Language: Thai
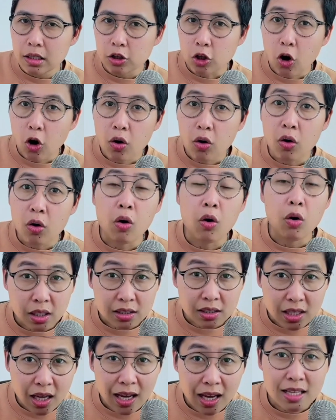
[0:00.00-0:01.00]
ต้อง
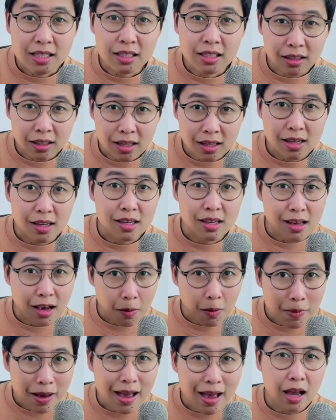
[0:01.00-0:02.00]
ใช้สติอย่าง
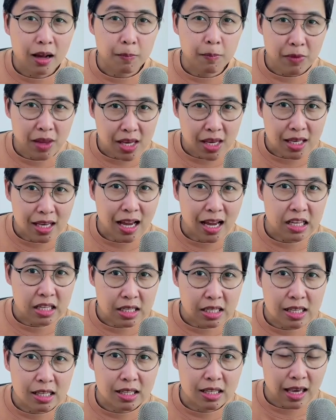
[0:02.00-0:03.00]
มากในการ
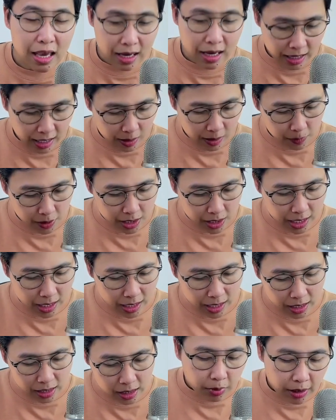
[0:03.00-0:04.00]
คิดแก้ไขปัญหา
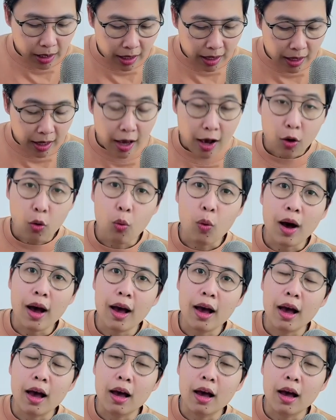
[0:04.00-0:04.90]
ถ้าหากว่า